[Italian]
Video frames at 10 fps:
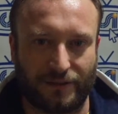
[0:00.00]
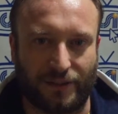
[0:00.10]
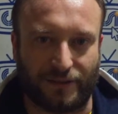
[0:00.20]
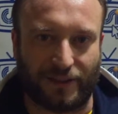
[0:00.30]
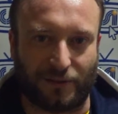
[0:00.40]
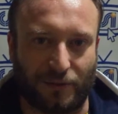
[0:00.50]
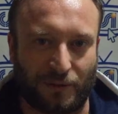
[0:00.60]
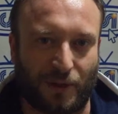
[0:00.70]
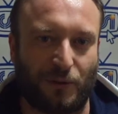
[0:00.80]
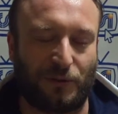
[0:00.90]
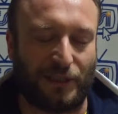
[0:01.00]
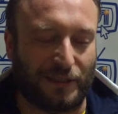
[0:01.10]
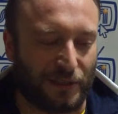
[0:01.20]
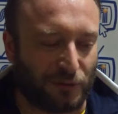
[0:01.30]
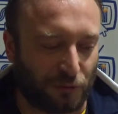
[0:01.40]
Sì esatto, non
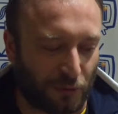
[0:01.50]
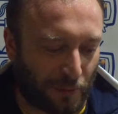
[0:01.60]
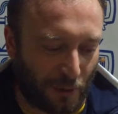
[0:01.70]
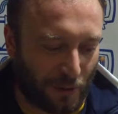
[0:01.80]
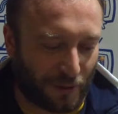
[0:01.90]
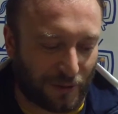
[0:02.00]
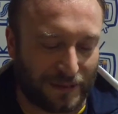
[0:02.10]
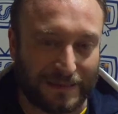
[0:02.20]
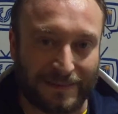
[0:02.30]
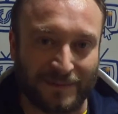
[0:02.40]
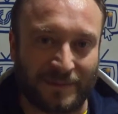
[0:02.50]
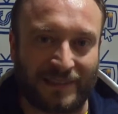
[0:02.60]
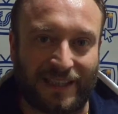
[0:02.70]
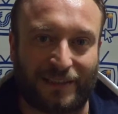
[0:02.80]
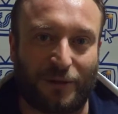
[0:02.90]
accontenta nessuno, però
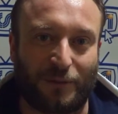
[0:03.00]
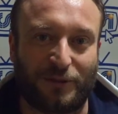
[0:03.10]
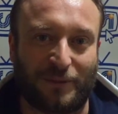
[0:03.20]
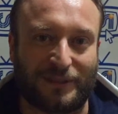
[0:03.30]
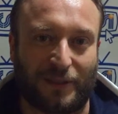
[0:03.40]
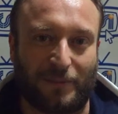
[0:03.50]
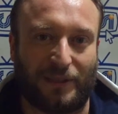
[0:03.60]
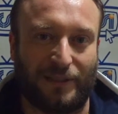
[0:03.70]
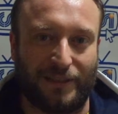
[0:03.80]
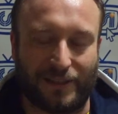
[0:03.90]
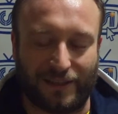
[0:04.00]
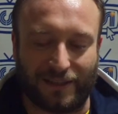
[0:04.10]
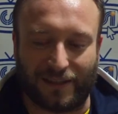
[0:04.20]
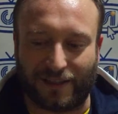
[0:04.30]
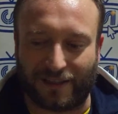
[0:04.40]
data come si è messa la partita è
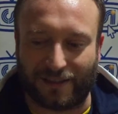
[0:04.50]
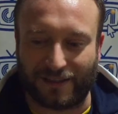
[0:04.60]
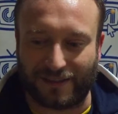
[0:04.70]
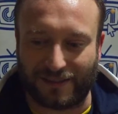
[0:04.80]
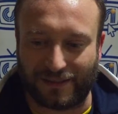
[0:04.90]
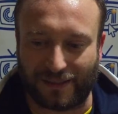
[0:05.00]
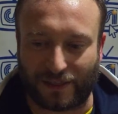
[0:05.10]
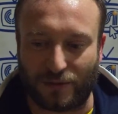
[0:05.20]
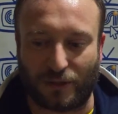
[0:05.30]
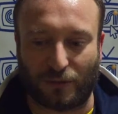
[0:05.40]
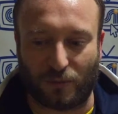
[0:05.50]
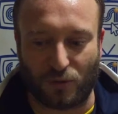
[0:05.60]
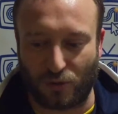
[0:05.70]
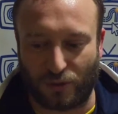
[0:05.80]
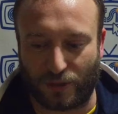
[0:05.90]
il, è il risultato più
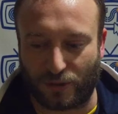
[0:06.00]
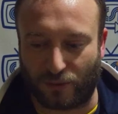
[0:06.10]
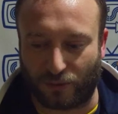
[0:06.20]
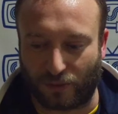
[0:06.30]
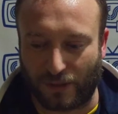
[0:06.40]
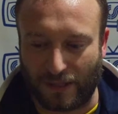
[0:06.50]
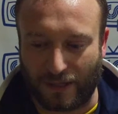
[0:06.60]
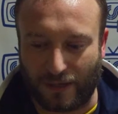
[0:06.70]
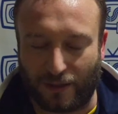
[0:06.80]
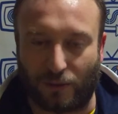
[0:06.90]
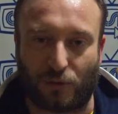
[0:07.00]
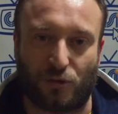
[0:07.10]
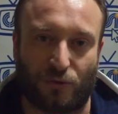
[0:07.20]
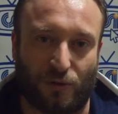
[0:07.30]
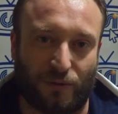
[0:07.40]
giusto in assoluto loro
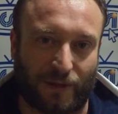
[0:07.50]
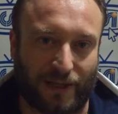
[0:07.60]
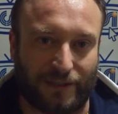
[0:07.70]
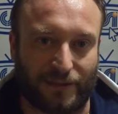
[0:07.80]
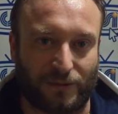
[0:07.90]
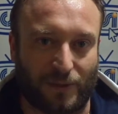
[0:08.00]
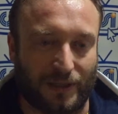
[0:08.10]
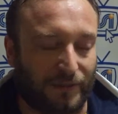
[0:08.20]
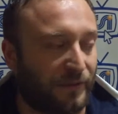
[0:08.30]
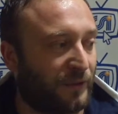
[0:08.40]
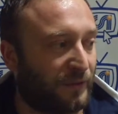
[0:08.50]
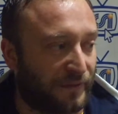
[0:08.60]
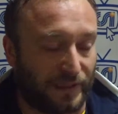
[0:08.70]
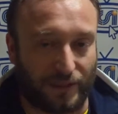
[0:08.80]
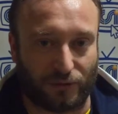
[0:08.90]
sono una grande squadra, fanno
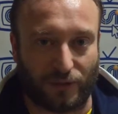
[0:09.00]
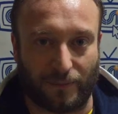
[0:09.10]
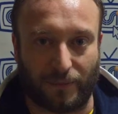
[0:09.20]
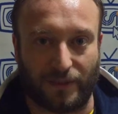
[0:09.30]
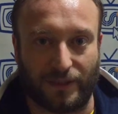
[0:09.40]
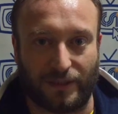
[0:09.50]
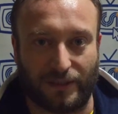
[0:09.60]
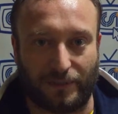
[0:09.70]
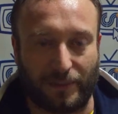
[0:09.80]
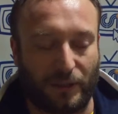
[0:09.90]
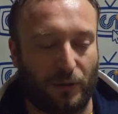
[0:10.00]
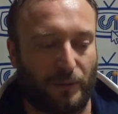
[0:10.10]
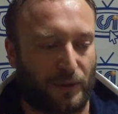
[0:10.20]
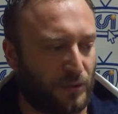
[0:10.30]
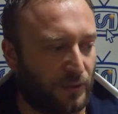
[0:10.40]
fatica su campi piccoli
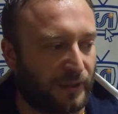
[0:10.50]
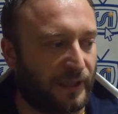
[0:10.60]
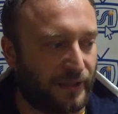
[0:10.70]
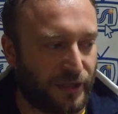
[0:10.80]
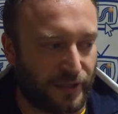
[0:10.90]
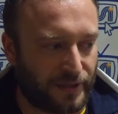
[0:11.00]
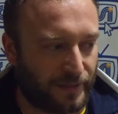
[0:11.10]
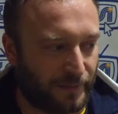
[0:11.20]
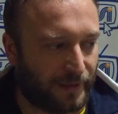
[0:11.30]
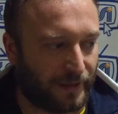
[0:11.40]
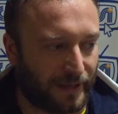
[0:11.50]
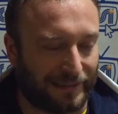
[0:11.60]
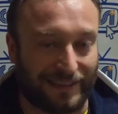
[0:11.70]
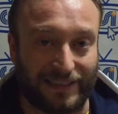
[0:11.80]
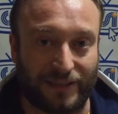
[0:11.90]
perché sono tecnicissimi e
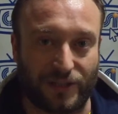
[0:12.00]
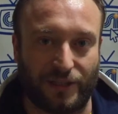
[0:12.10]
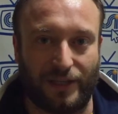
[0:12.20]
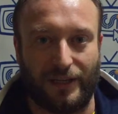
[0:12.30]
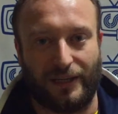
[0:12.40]
atletici,